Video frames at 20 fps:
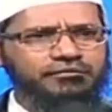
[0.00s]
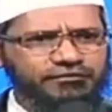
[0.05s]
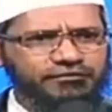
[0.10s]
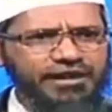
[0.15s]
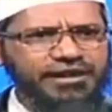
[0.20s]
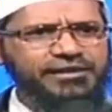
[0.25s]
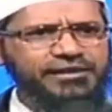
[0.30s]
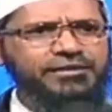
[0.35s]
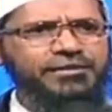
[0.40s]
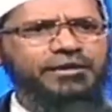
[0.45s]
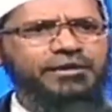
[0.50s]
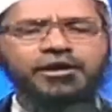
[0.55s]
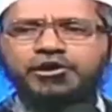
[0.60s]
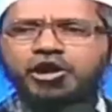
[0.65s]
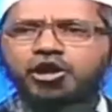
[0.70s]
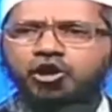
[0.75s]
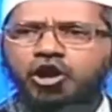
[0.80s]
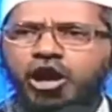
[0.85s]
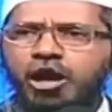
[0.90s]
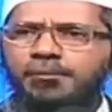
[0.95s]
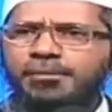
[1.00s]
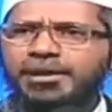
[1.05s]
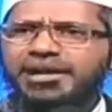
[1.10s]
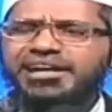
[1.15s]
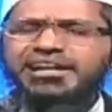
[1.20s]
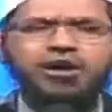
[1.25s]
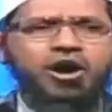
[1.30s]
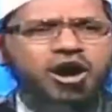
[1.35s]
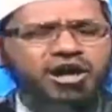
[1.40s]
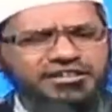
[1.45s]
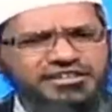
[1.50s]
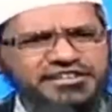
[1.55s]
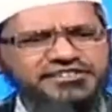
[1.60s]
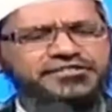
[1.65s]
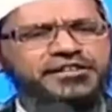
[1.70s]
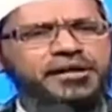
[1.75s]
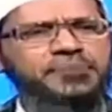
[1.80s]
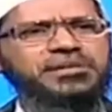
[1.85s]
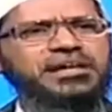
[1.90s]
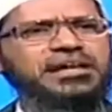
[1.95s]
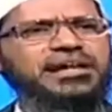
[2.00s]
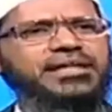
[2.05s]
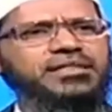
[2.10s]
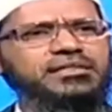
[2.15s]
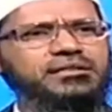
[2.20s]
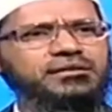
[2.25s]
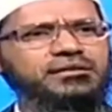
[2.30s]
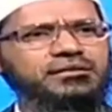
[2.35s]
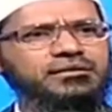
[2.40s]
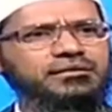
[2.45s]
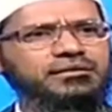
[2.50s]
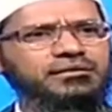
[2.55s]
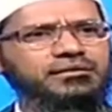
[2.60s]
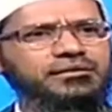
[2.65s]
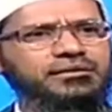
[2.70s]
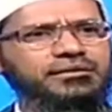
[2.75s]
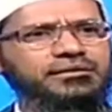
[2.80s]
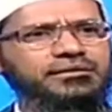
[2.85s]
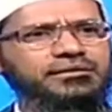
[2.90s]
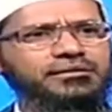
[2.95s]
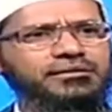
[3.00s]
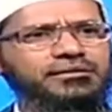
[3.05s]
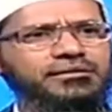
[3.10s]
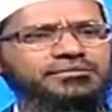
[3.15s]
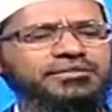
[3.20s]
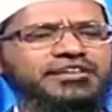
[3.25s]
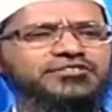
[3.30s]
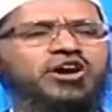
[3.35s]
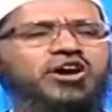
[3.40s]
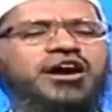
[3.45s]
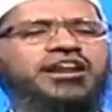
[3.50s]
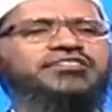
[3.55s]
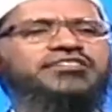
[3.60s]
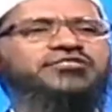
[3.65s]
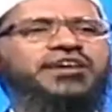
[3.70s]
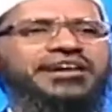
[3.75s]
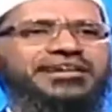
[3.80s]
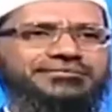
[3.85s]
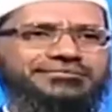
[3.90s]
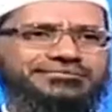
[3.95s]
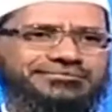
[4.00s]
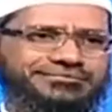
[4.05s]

ঠিক এখন সব গ্রন্থে কমন হচ্ছে ঈশ্বর একজন